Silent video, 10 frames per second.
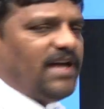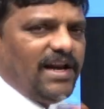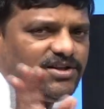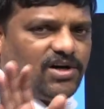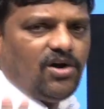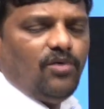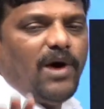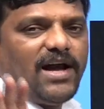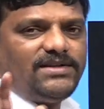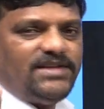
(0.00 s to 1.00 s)
చరిత్రలో
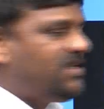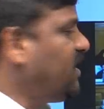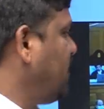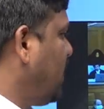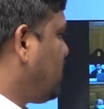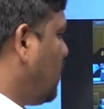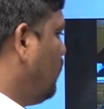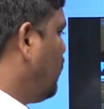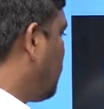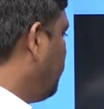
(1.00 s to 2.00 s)
భారతదేశ చరిత్రలో
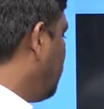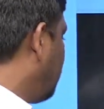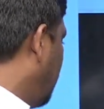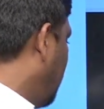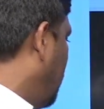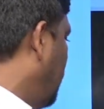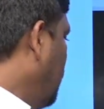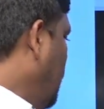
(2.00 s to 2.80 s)
మొట్టమొదటిసారిగా